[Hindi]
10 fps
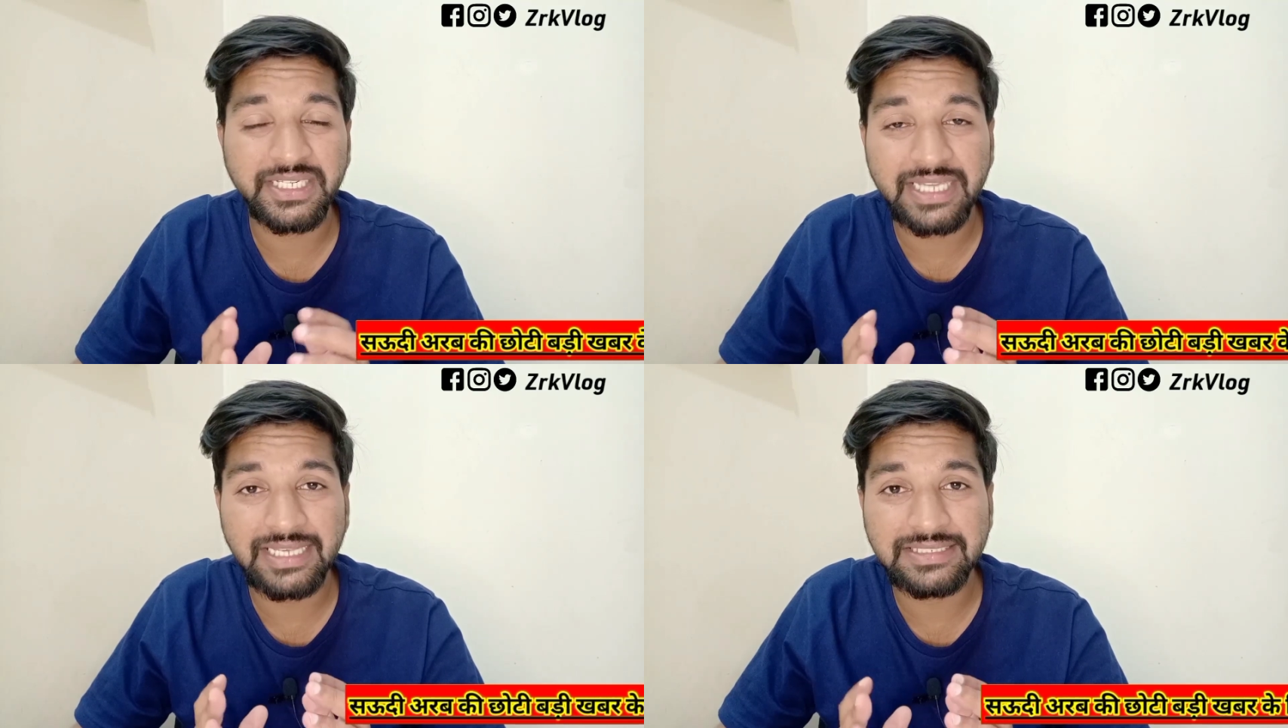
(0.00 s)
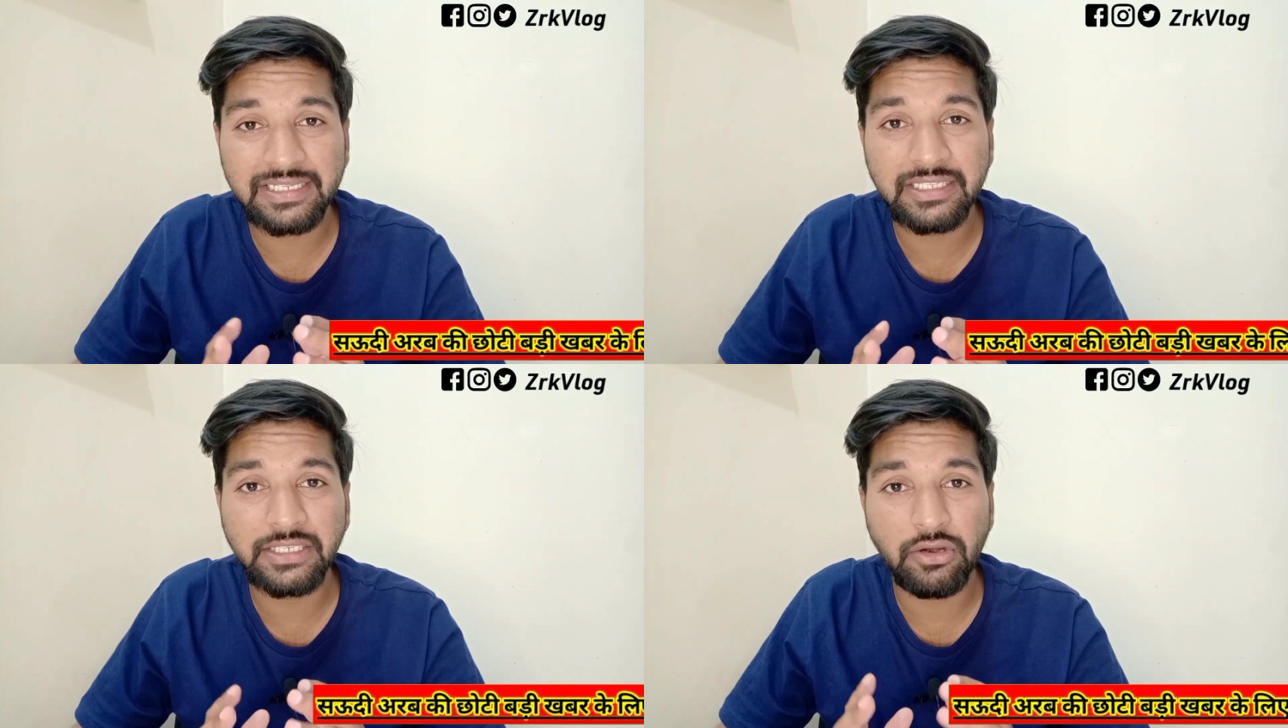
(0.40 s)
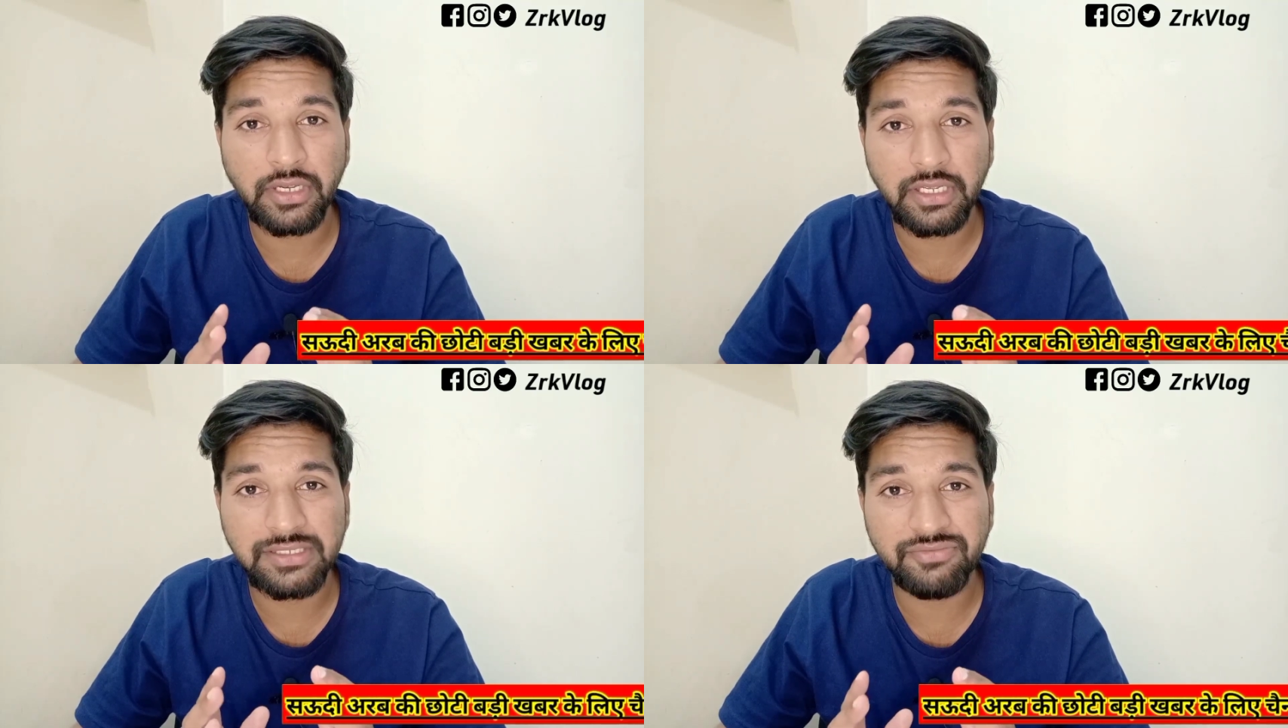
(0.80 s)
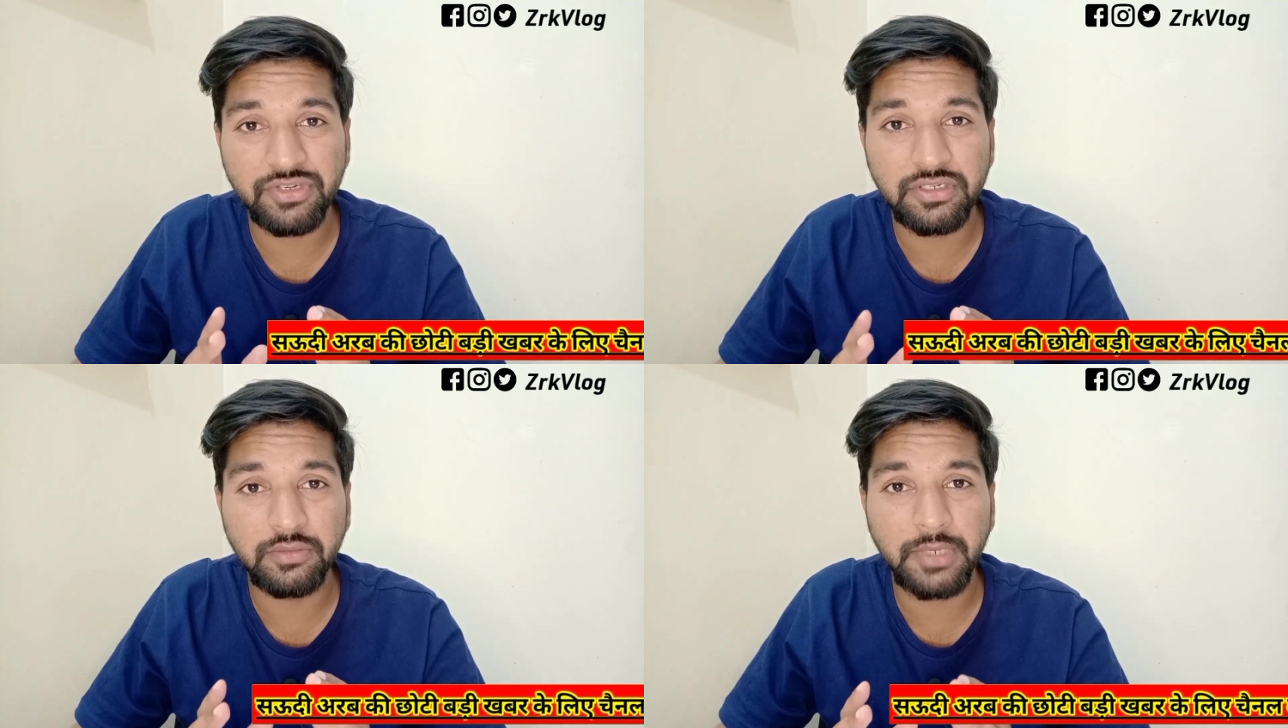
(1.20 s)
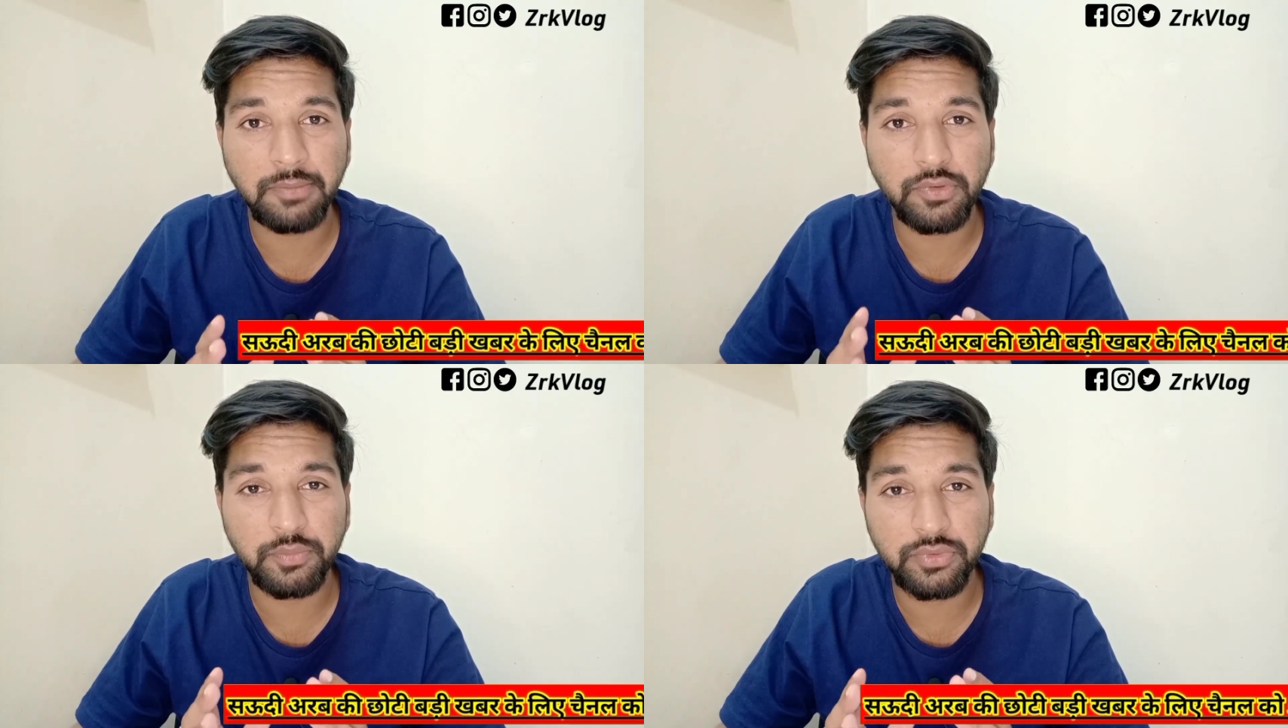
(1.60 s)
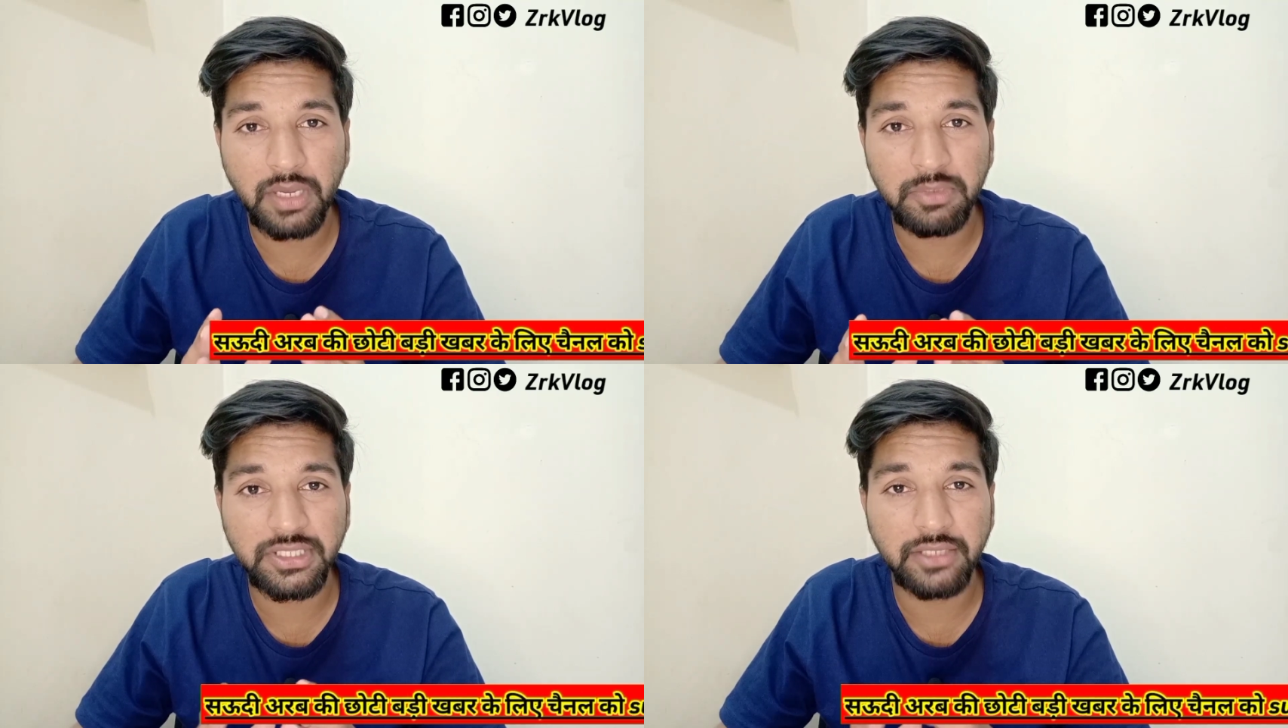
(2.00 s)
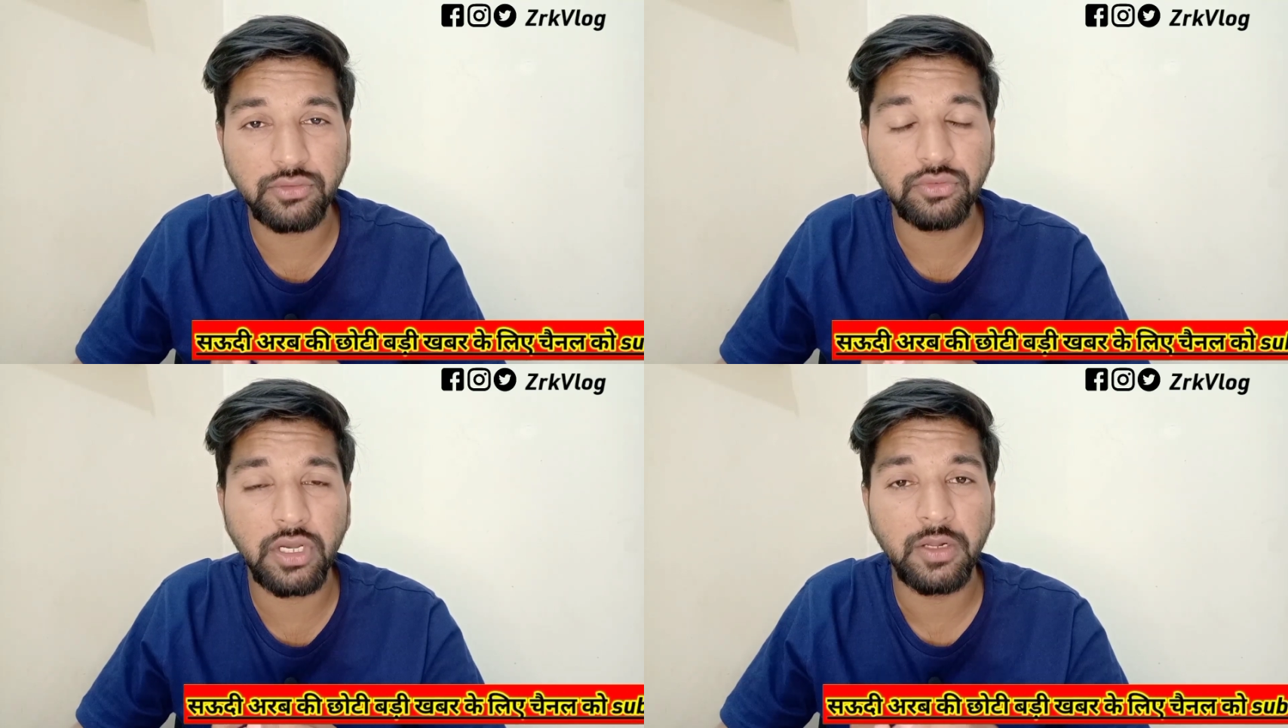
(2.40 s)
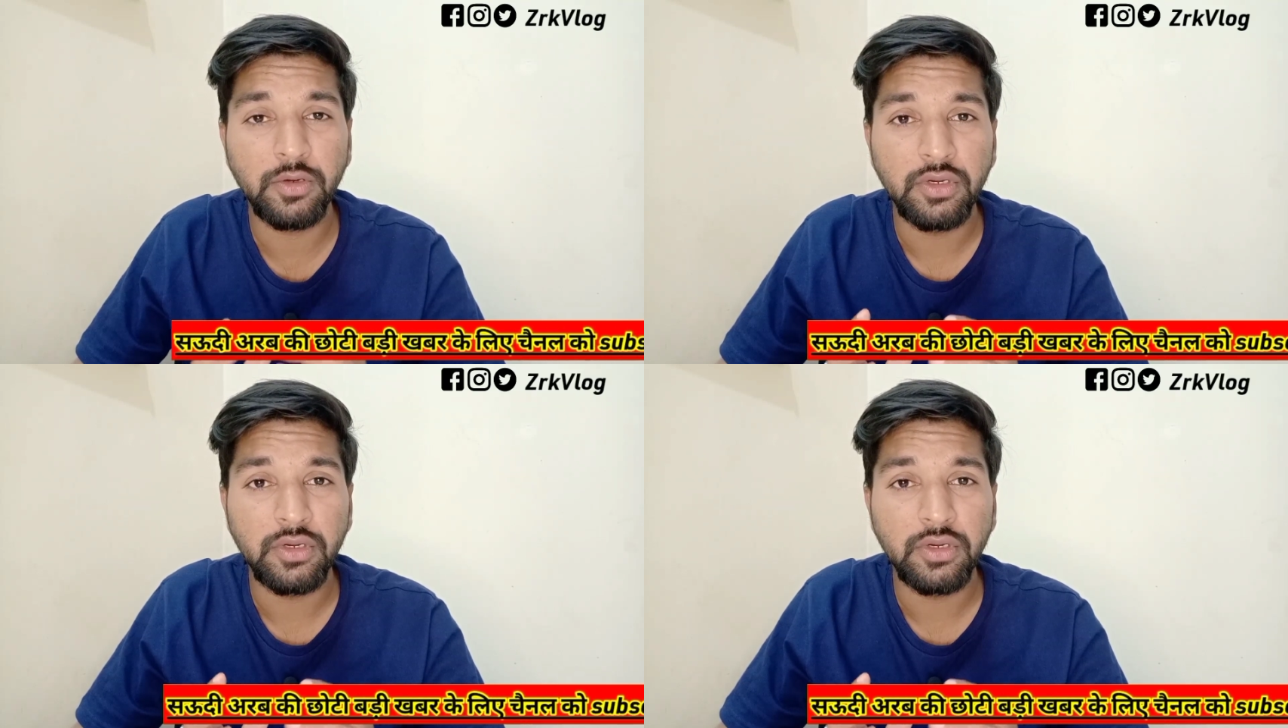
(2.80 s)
बट कैसे ले जाओगे इस वीडियो में आपको पूरा बता दूँगा